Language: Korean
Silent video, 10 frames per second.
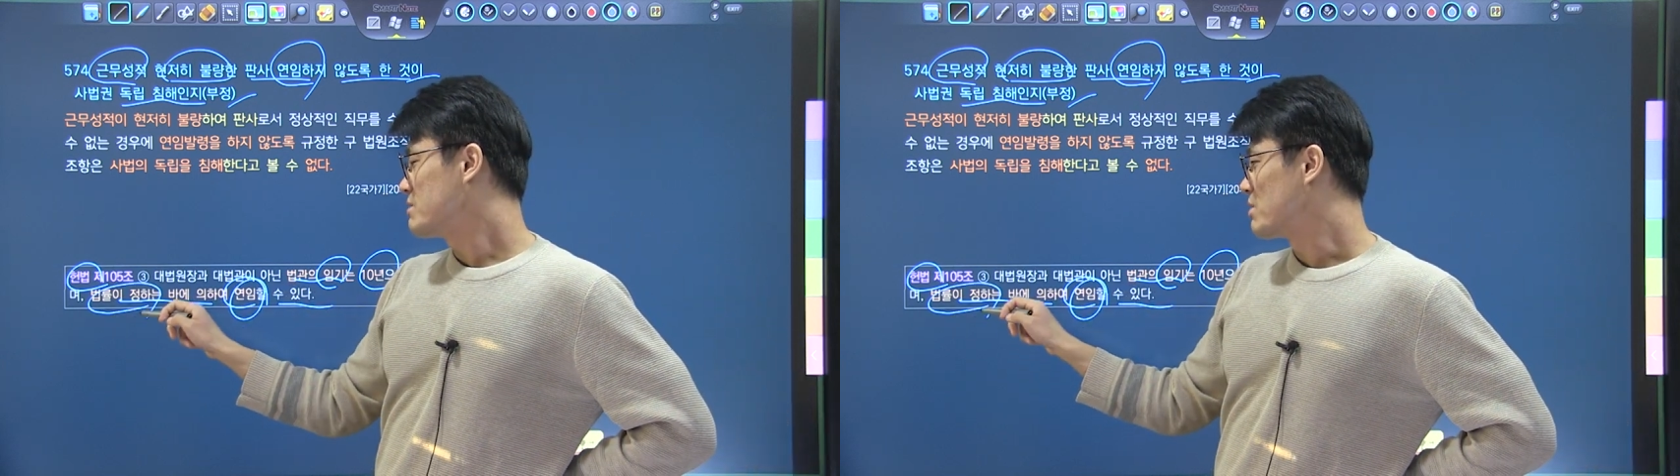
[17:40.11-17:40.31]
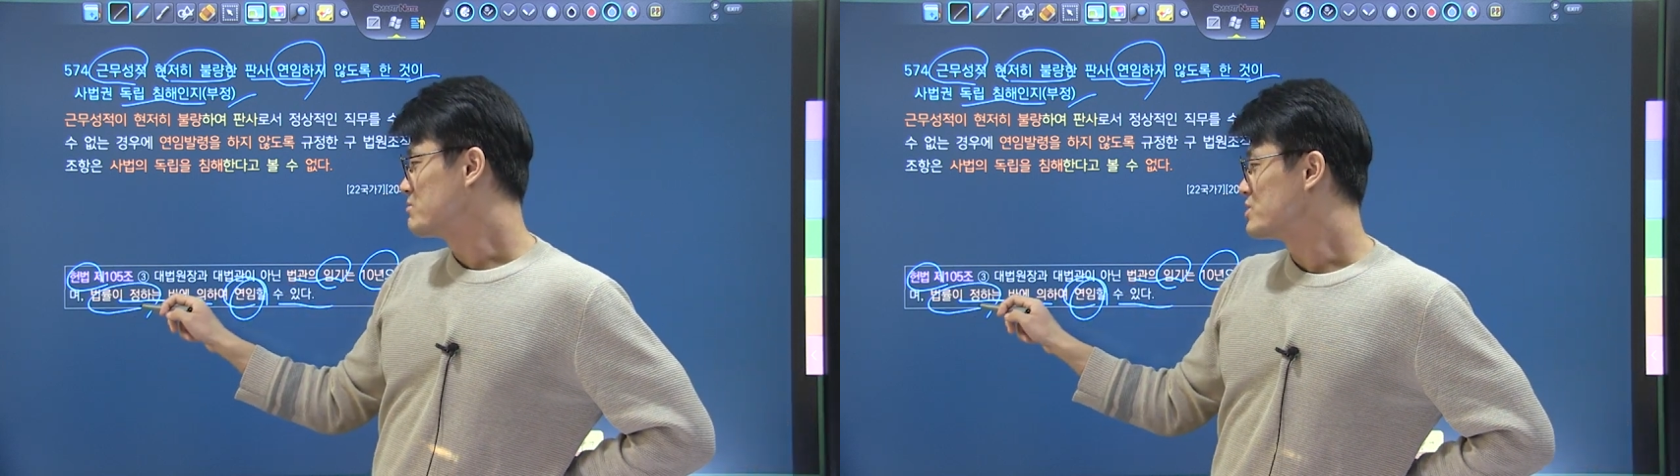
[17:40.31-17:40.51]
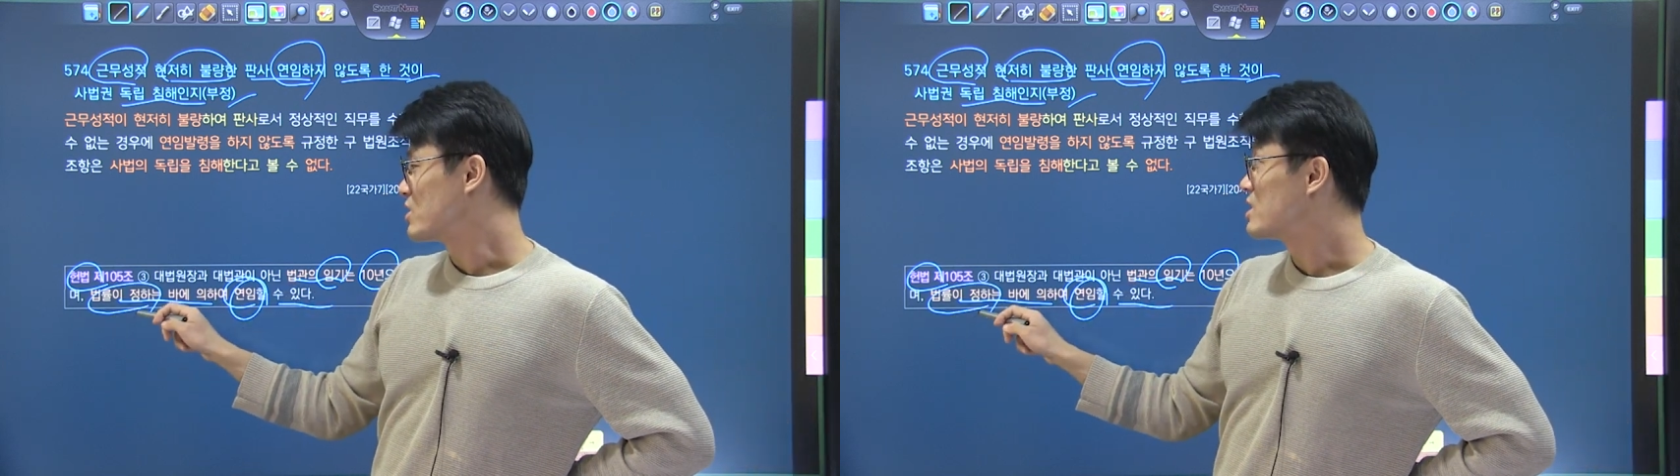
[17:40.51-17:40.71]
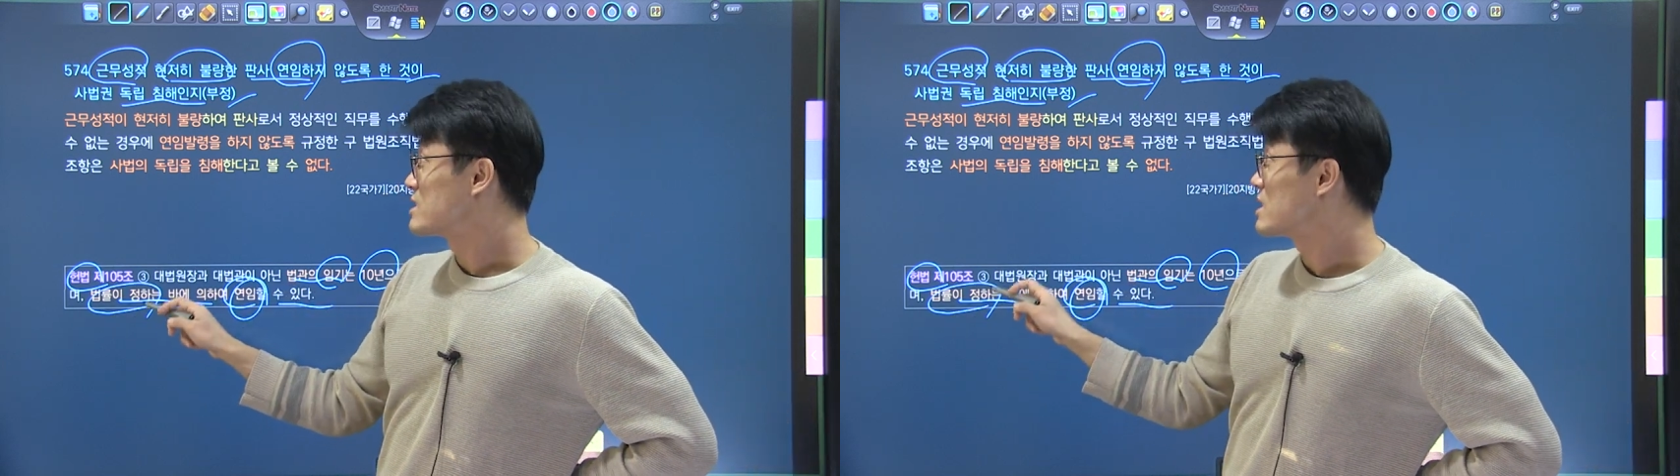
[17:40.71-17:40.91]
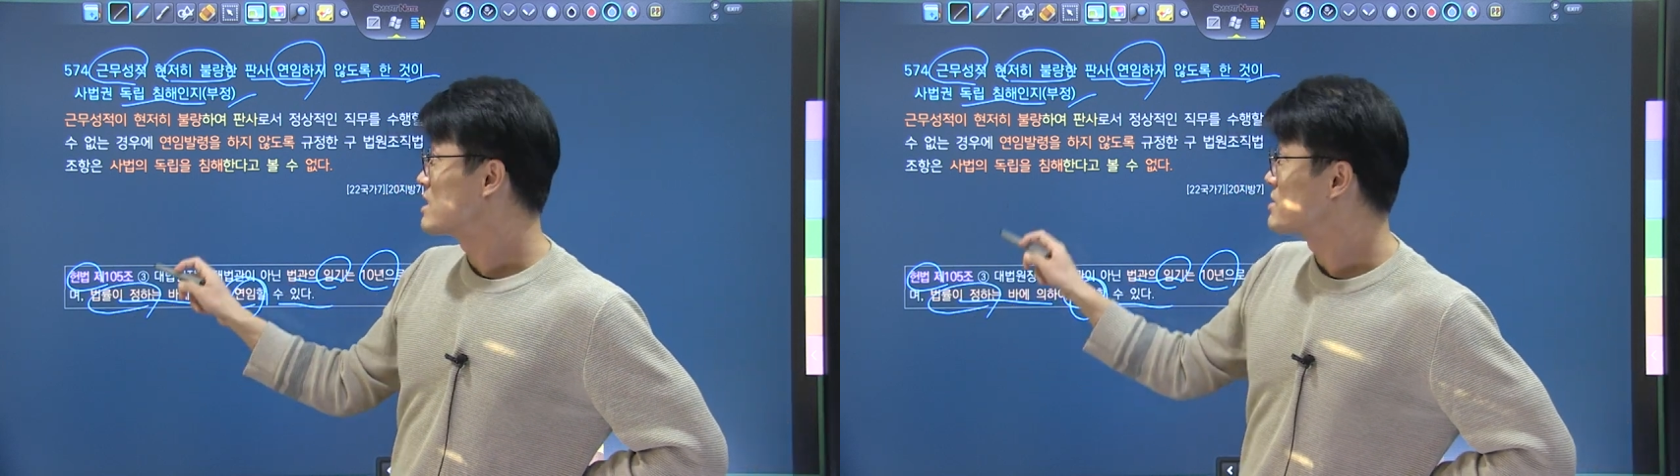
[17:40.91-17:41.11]
이 법률 정한에
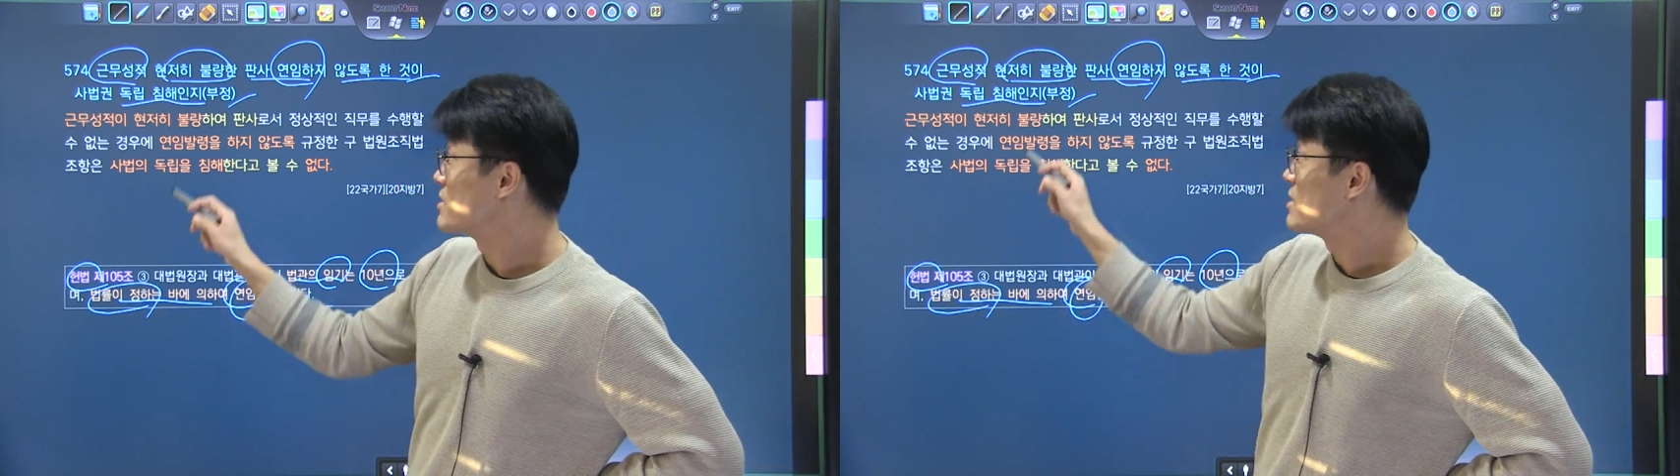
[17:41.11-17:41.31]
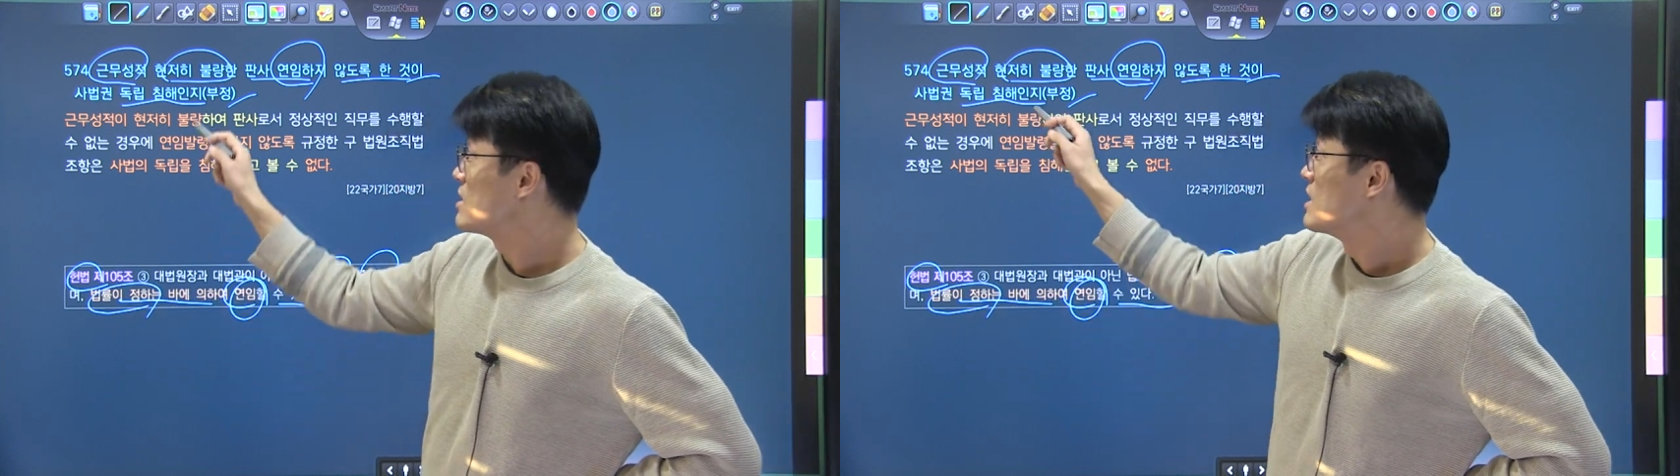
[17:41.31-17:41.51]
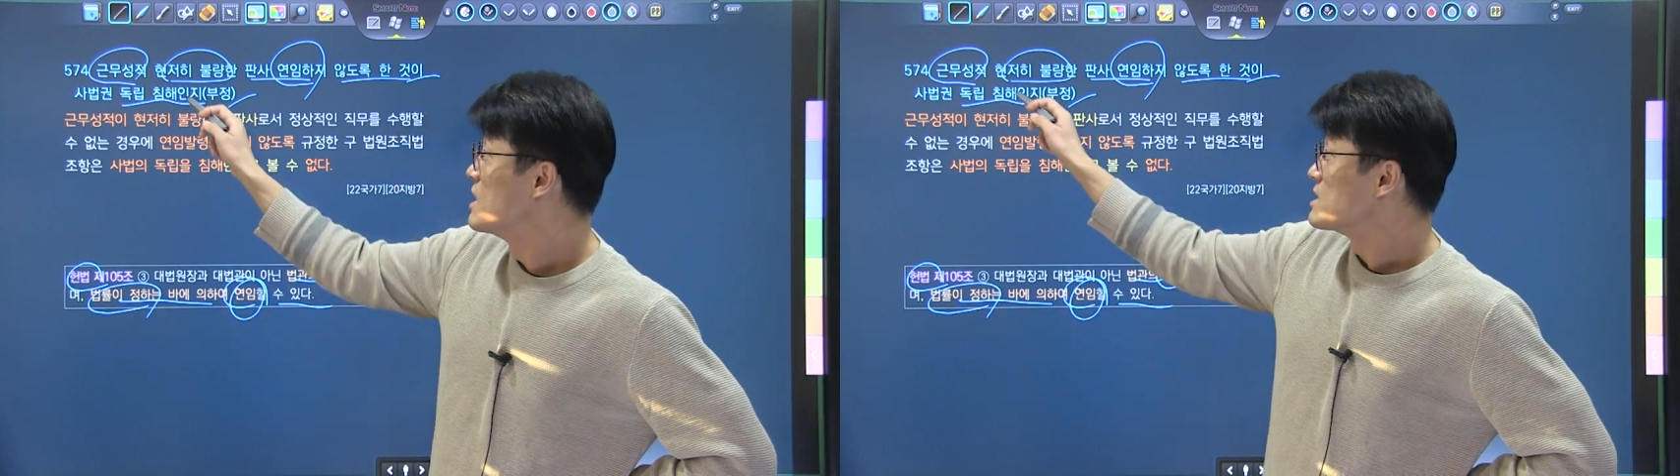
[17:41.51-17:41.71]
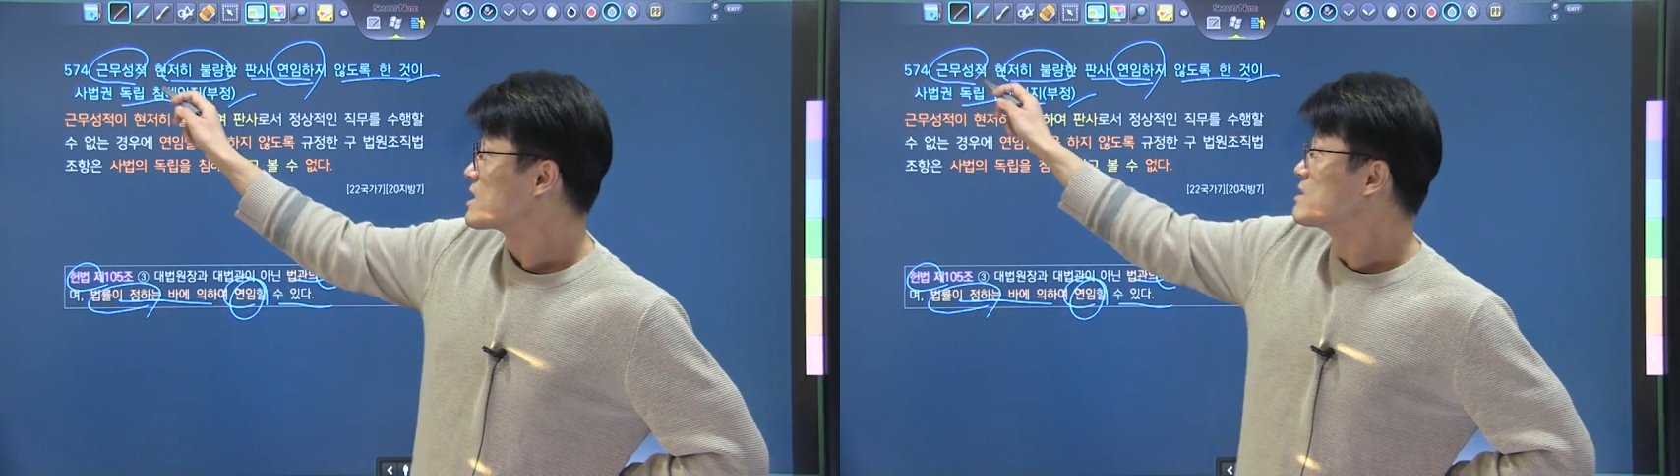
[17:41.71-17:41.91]
따라서 자,